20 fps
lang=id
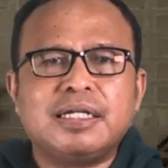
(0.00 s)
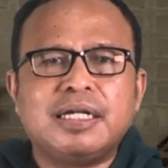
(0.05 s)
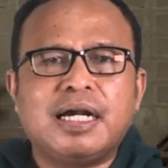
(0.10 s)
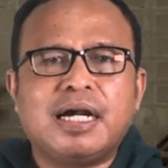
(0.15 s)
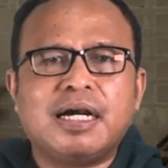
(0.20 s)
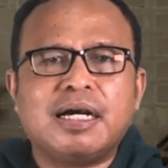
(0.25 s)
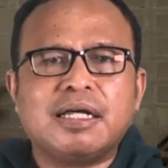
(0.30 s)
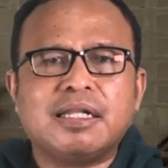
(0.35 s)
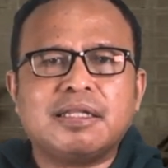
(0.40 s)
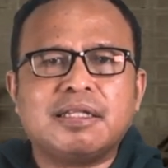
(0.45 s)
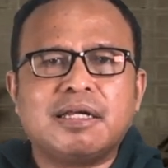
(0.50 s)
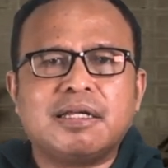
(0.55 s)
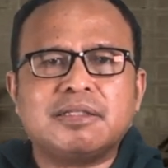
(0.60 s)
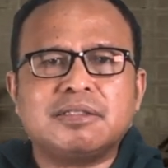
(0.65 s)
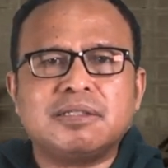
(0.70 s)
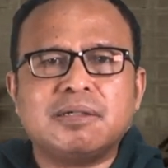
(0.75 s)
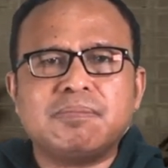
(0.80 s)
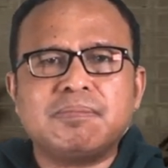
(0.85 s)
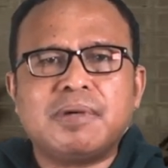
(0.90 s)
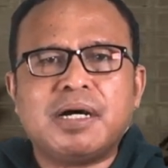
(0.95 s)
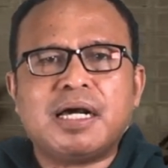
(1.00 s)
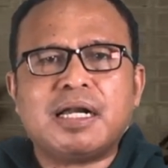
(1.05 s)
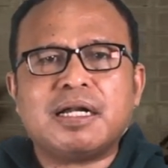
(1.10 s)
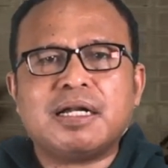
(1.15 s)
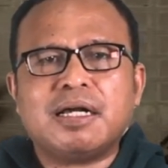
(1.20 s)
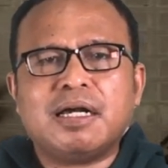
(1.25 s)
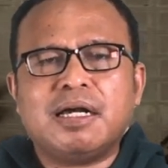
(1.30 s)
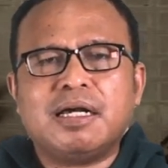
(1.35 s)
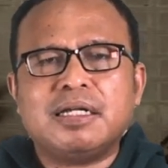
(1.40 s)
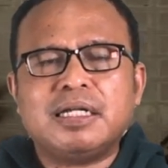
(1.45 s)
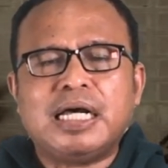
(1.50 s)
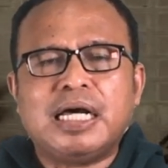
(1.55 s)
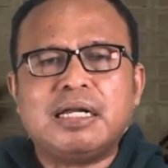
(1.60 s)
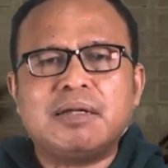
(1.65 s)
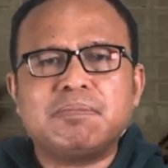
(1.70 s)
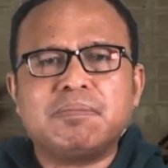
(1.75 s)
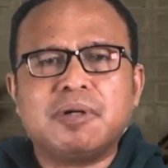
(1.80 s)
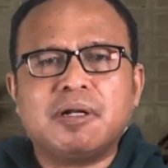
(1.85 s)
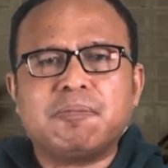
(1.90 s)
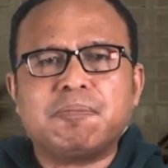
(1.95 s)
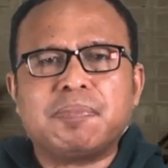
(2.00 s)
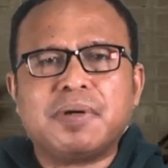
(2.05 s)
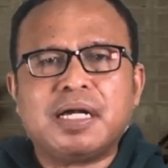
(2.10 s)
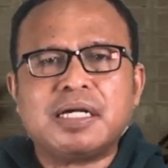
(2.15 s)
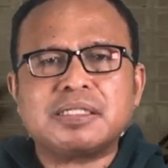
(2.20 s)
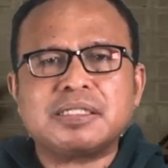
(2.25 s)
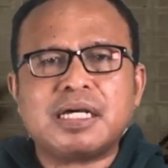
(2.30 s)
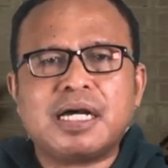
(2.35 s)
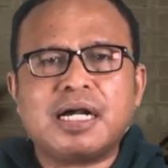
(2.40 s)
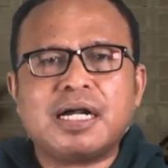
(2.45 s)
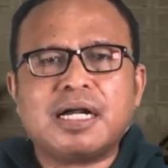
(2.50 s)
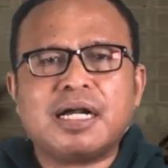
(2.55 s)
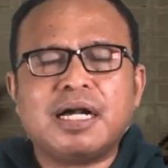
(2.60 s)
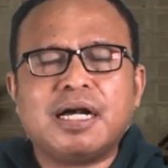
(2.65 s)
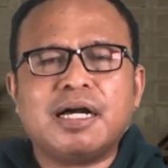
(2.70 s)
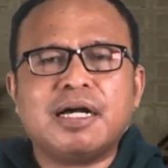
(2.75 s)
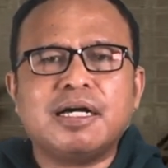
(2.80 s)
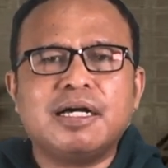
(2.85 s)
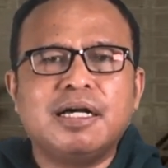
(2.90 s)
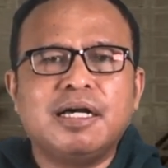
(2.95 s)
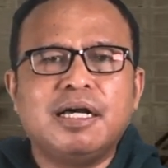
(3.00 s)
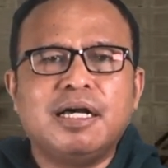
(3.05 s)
yang tercemar dan berprasangka